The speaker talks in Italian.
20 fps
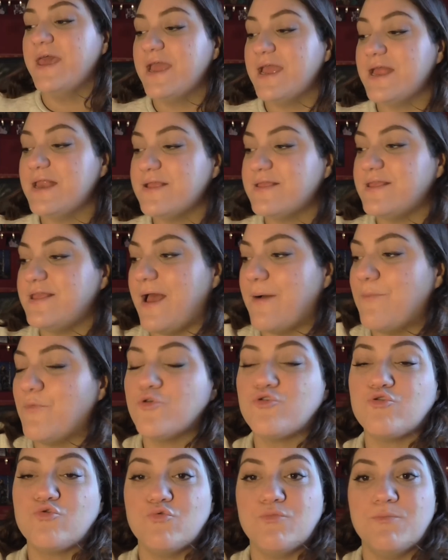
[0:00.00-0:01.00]

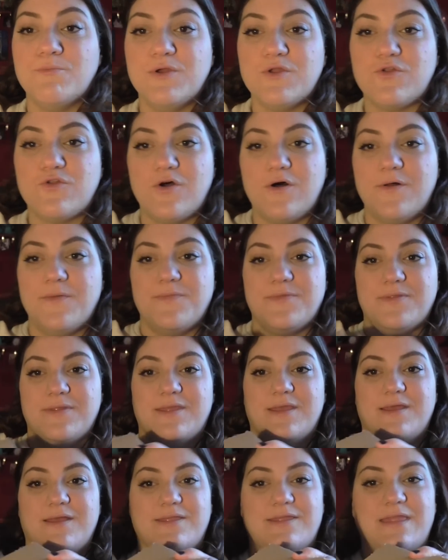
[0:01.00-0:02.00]
Iniziamo subito
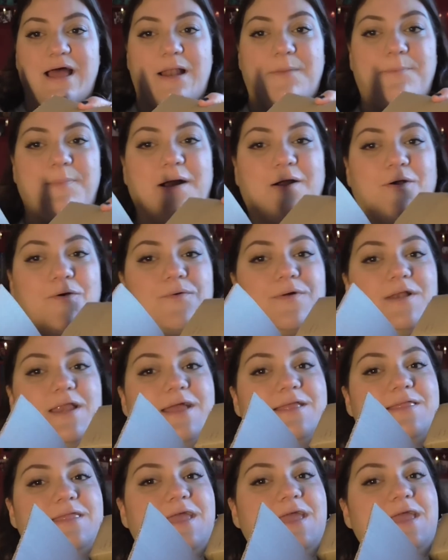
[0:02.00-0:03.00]
dal
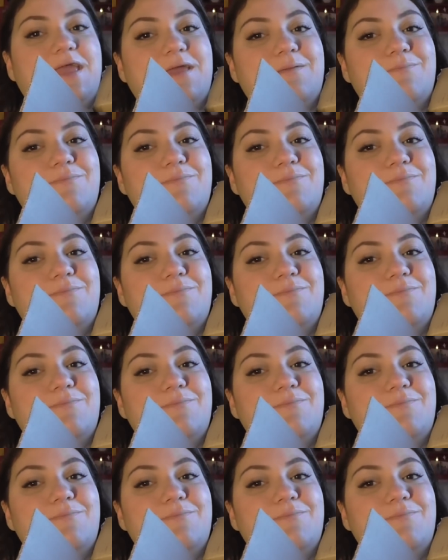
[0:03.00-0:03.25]
paccone di